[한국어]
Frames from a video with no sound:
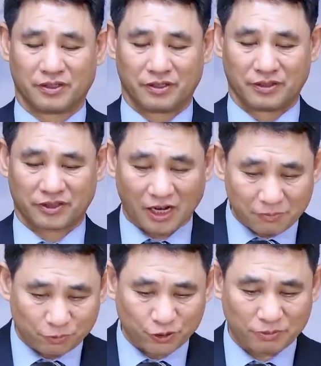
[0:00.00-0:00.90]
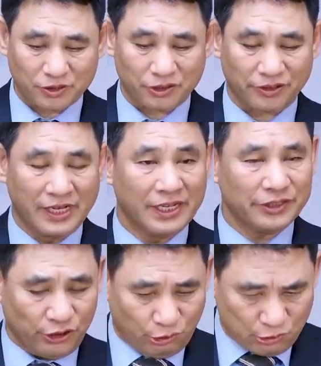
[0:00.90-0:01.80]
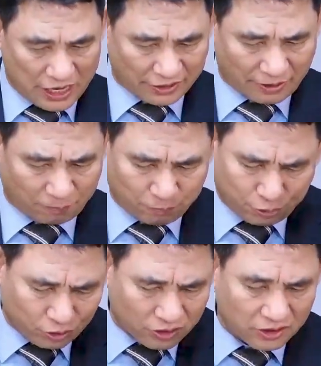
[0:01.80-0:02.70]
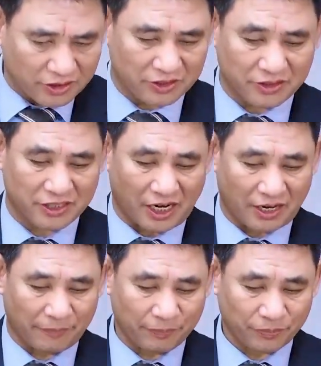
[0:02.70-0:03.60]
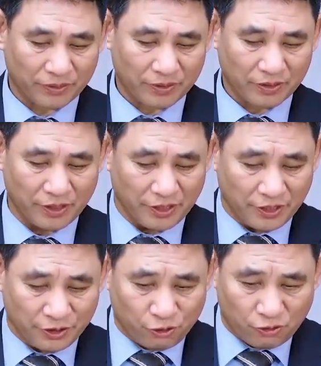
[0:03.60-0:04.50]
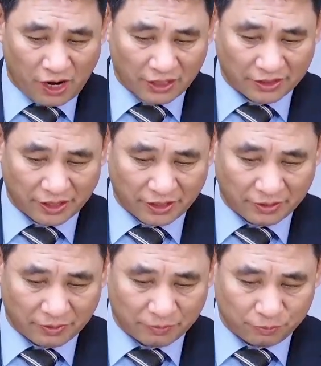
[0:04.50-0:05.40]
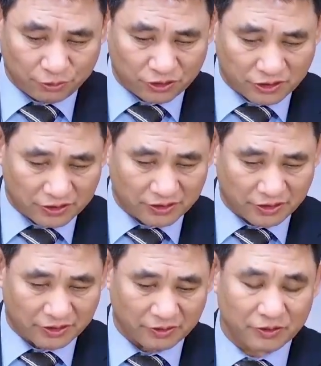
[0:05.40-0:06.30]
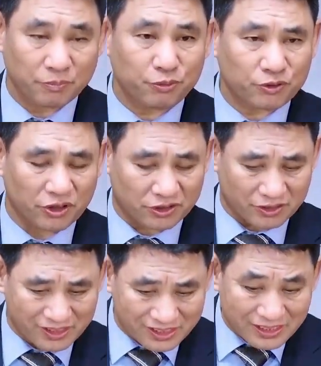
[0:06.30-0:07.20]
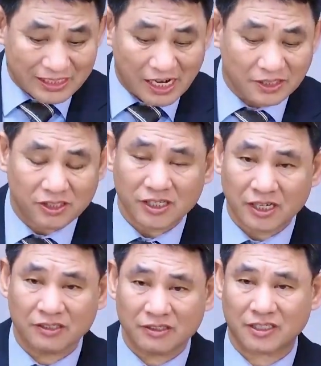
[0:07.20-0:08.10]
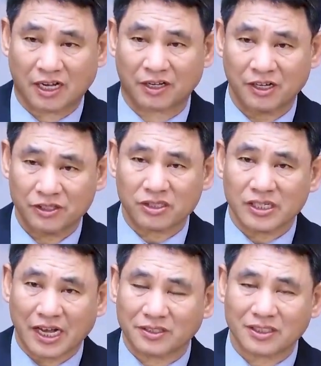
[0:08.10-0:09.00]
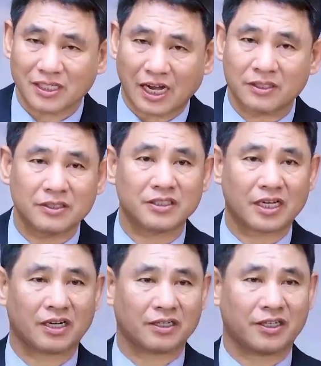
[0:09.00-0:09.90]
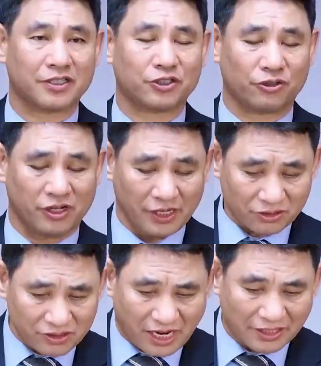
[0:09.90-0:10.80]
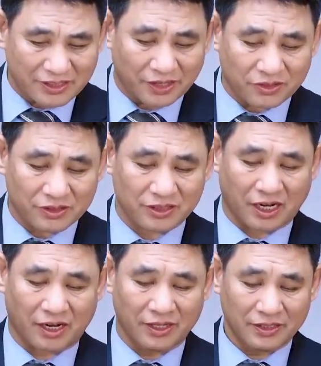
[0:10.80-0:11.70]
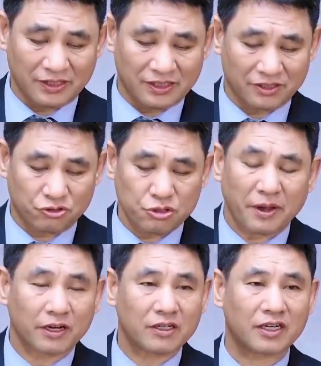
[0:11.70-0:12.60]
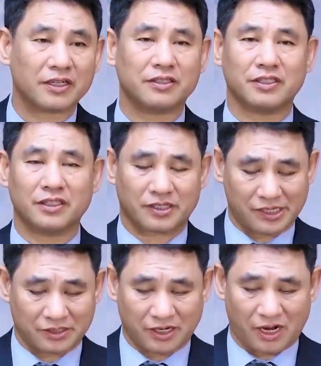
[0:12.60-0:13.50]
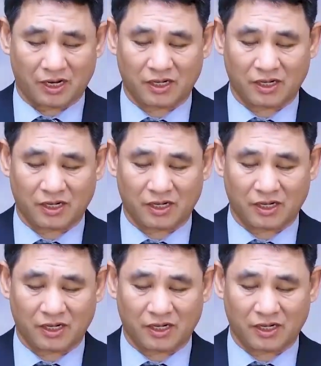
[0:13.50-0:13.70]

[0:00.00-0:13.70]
잘 보십시오. 여호와께 붙어 있는 자, 여호와께 붙어 있는 붙어서 떠나지 않은 자, 떠나지 않은 자라 그랬죠. 떠나지 않는 자, 이 디베크라는 이 단어가